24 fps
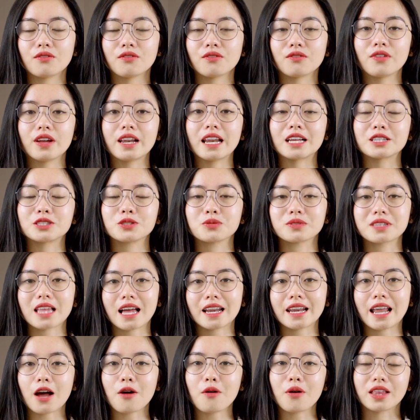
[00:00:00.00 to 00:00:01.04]
Vậy là chúng ta
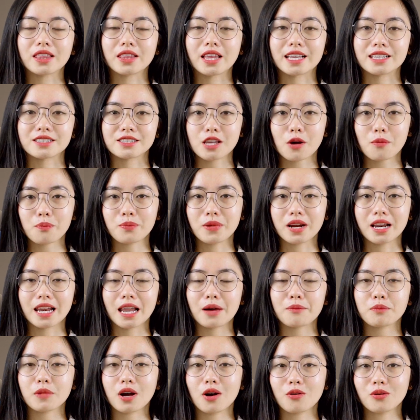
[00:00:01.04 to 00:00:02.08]
đã hoàn thành xong
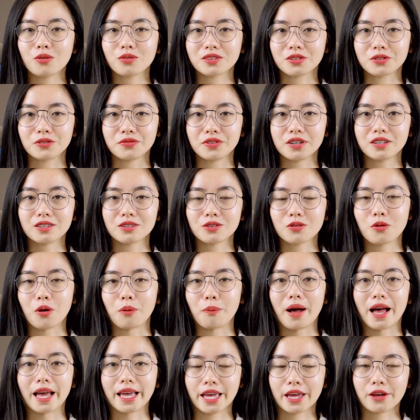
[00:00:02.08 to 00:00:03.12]
15 câu từ vựng của
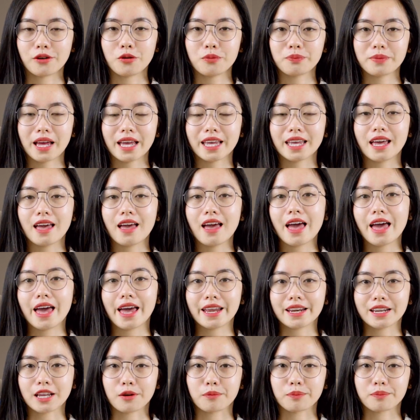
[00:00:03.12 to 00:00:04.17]
bài ngày hôm nay.
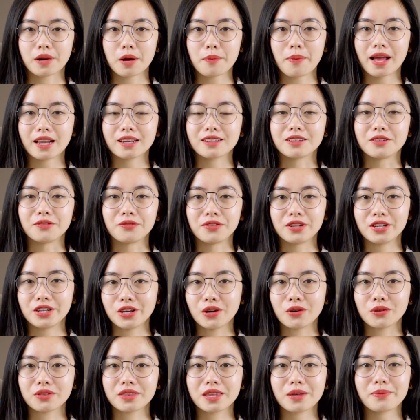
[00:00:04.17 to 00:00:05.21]
Hẹn gặp các bạn ở
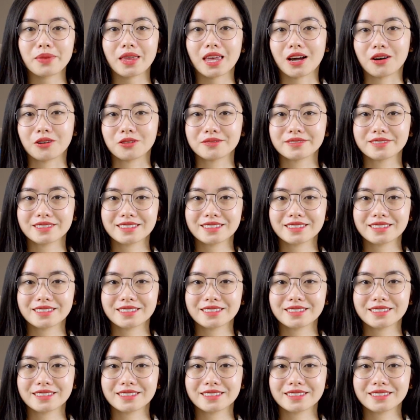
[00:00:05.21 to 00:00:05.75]
video tiếp theo.